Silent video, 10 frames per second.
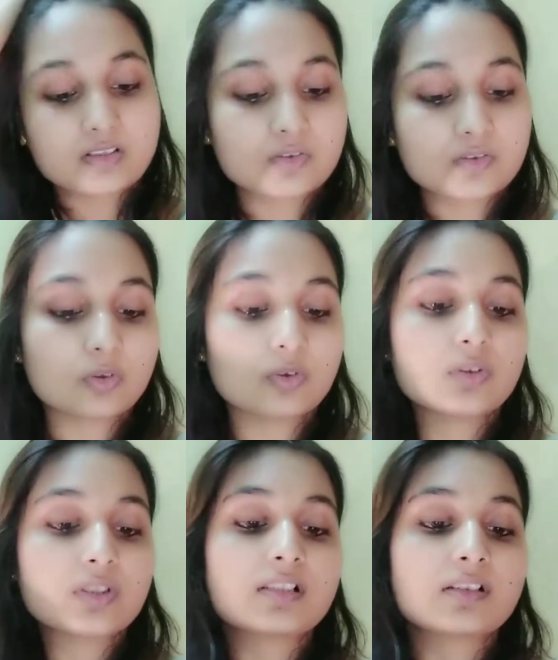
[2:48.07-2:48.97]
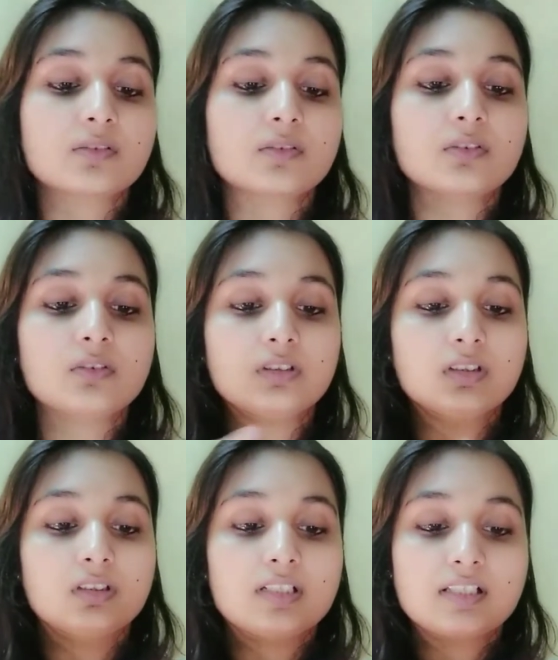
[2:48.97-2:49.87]
सो so, इसको
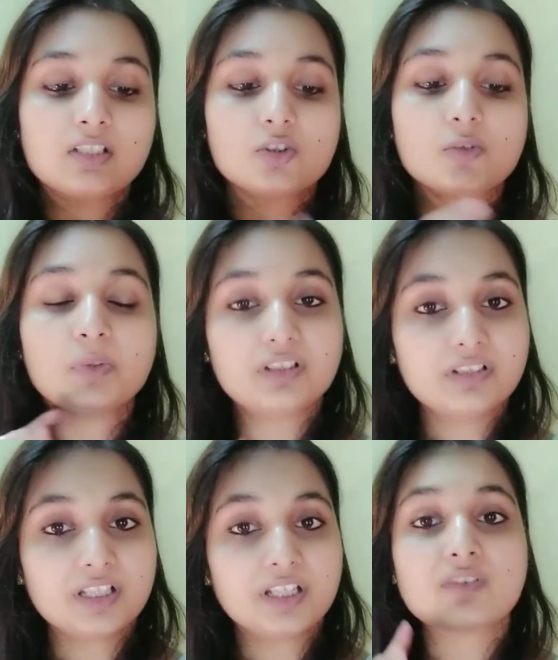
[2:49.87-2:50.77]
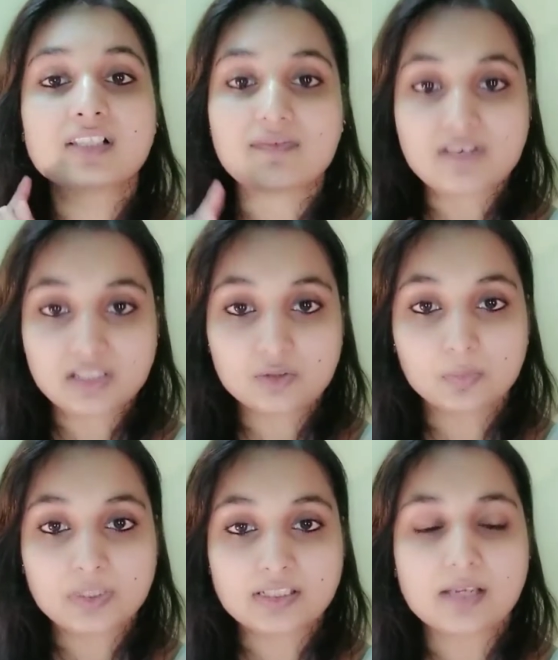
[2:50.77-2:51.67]
इसके जो प्रिंटेड रेट है वो सेवेंटी
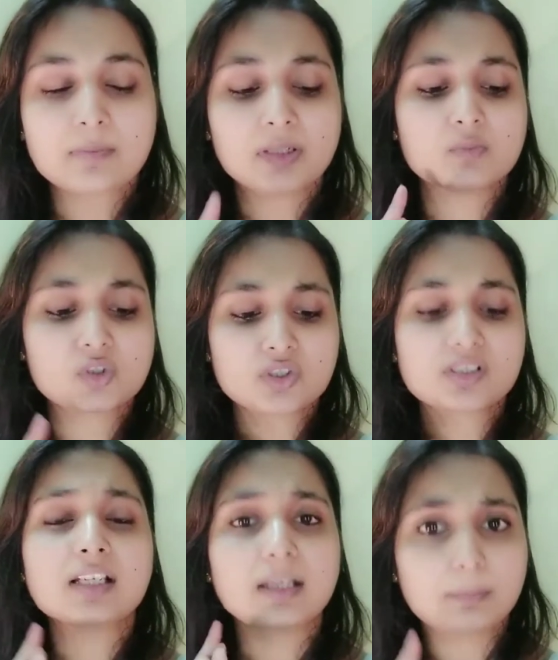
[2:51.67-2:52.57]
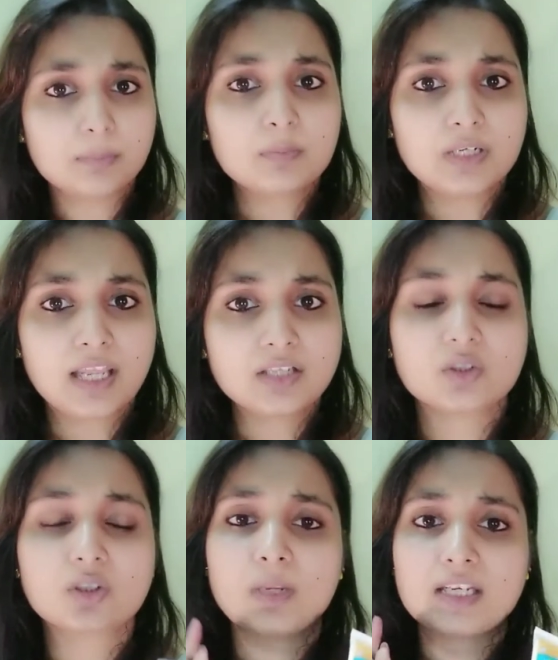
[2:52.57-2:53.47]
रुपीज़ है बट मुझे इससे कम में मिला है
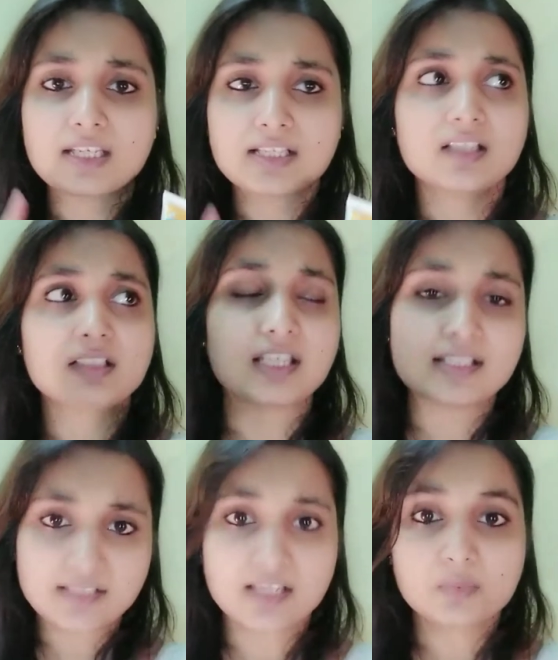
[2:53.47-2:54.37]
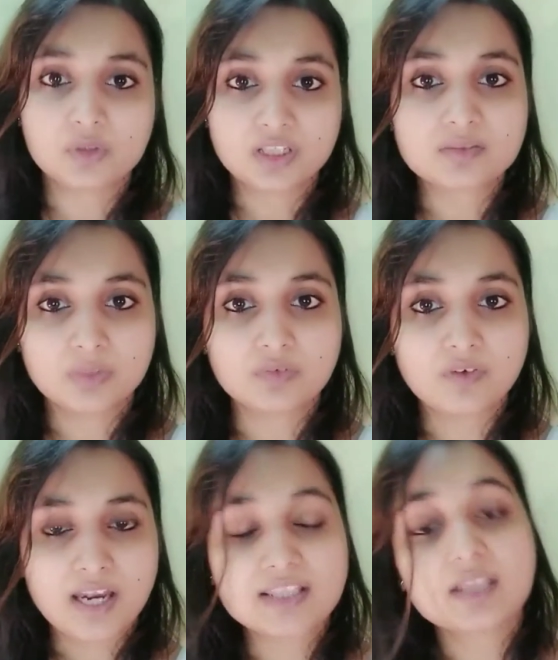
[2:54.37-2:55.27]
क्योंकि मैंने एक साथ कई सारे प्रोडक्ट्स
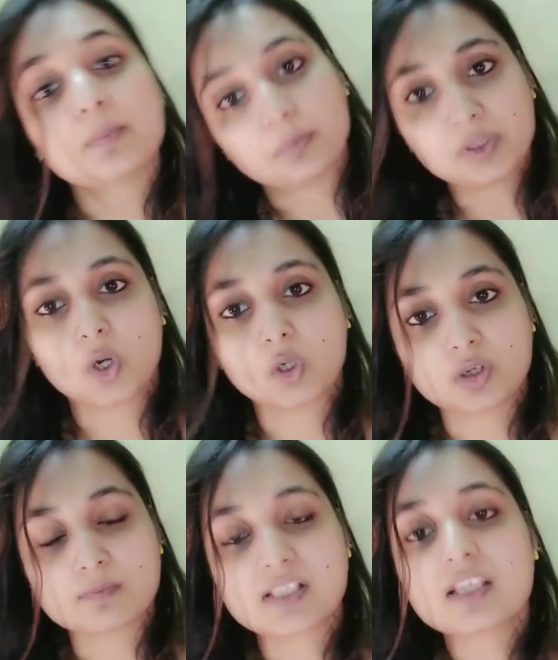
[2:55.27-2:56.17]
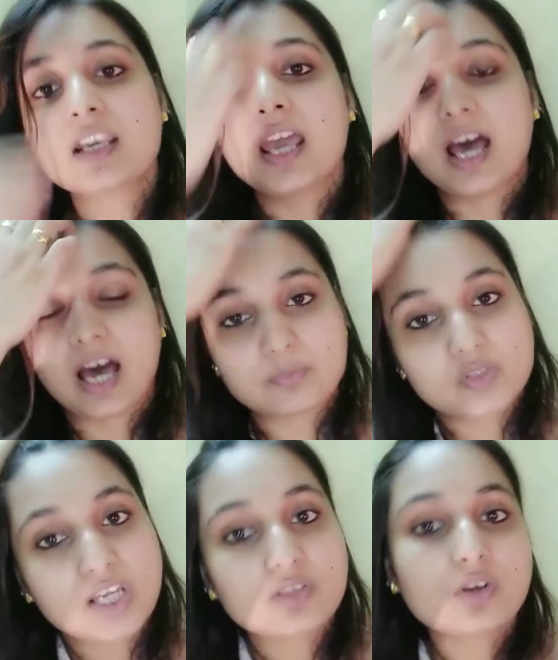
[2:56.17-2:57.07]
मंगवाए थे पर्पल डॉट कॉम से आप
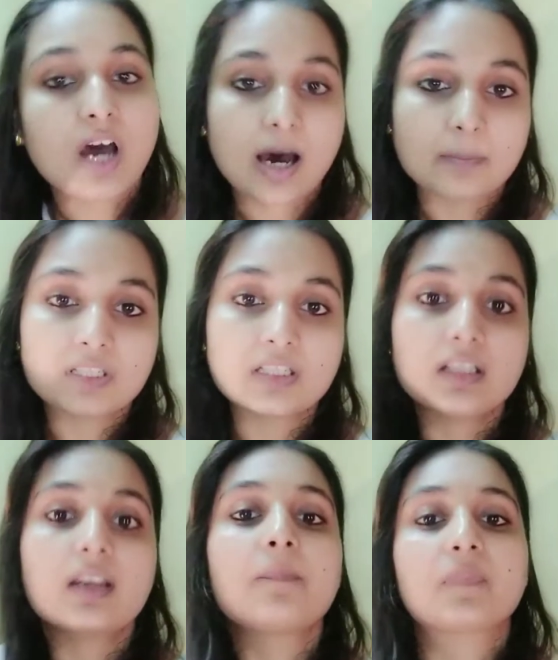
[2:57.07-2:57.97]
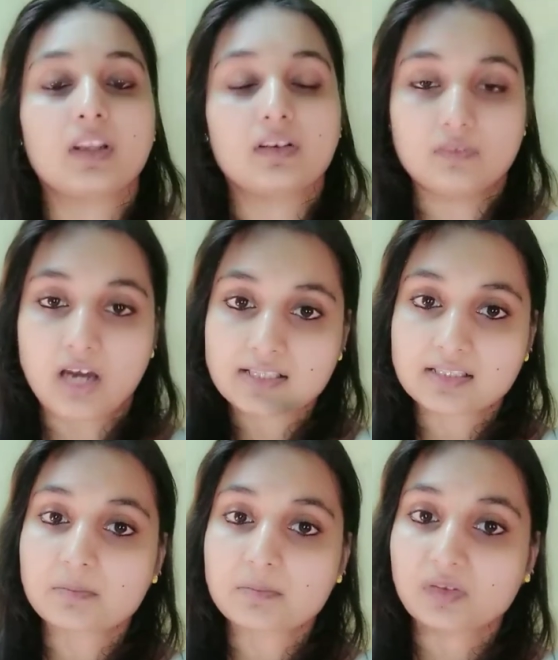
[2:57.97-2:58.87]
चाहें तो आप भी वहाँ
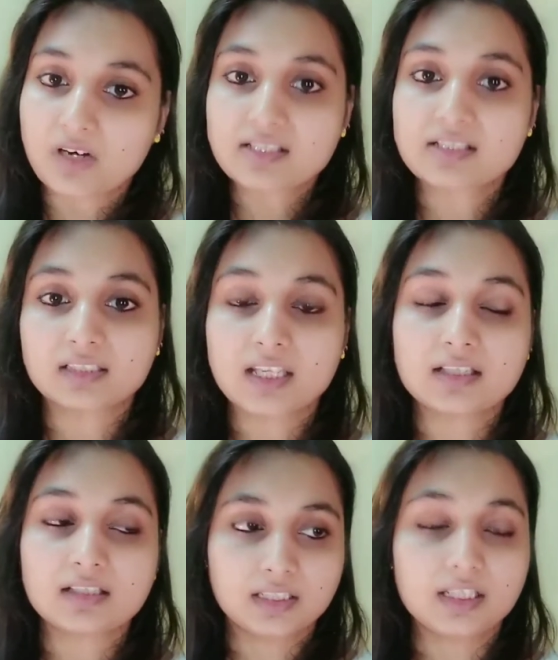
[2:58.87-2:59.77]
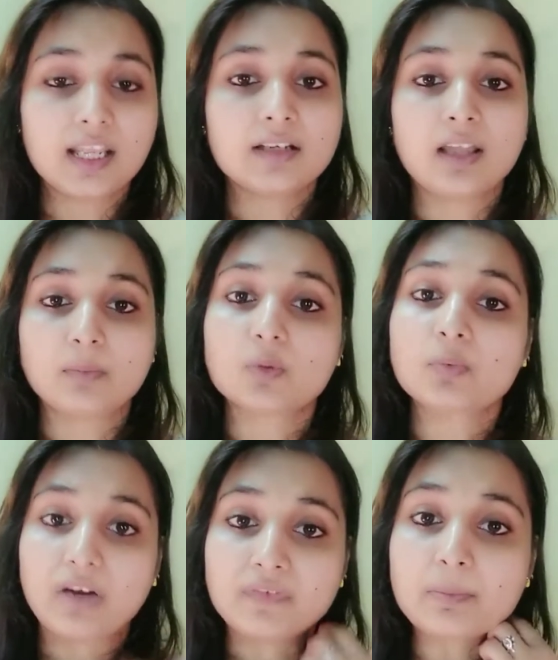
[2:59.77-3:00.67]
से मंगवा सकते हैं इकट्ठे एंड आपको
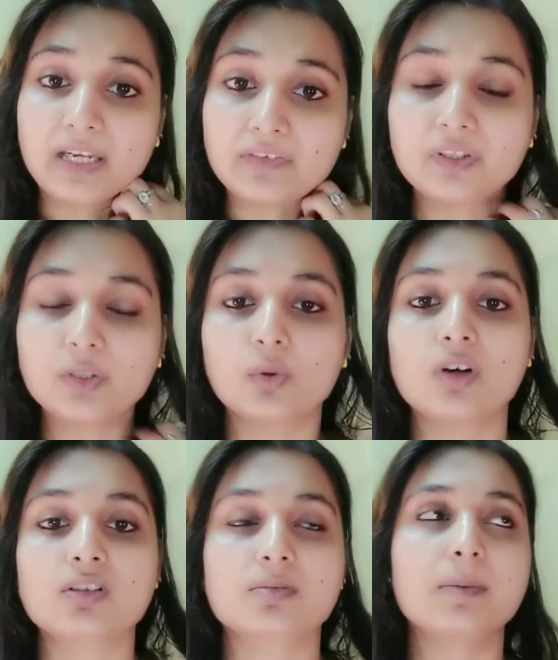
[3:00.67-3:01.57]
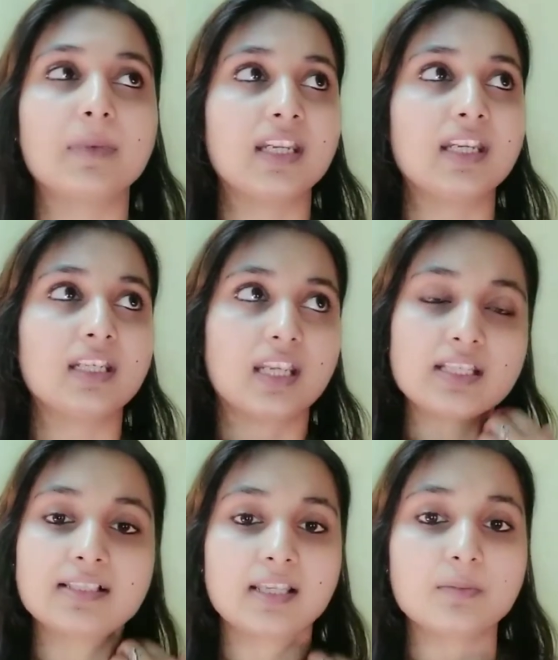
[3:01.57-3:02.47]
काफ़ी बेनिफिट होगा उसमें मैंने यही
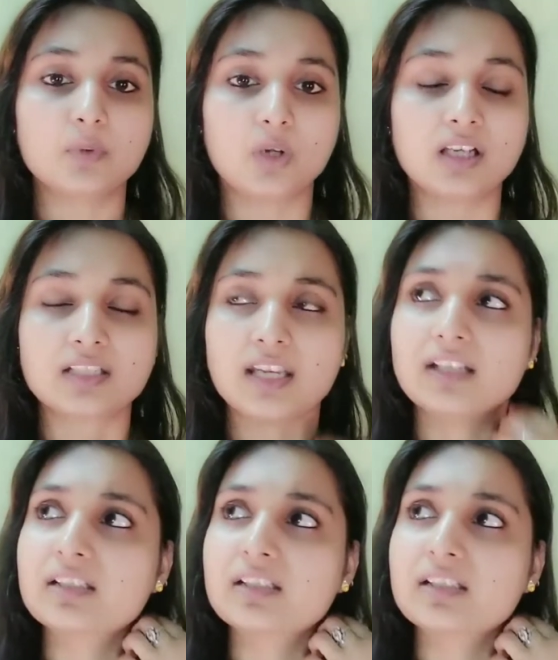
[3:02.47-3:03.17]
सेम प्रोडक्ट एंड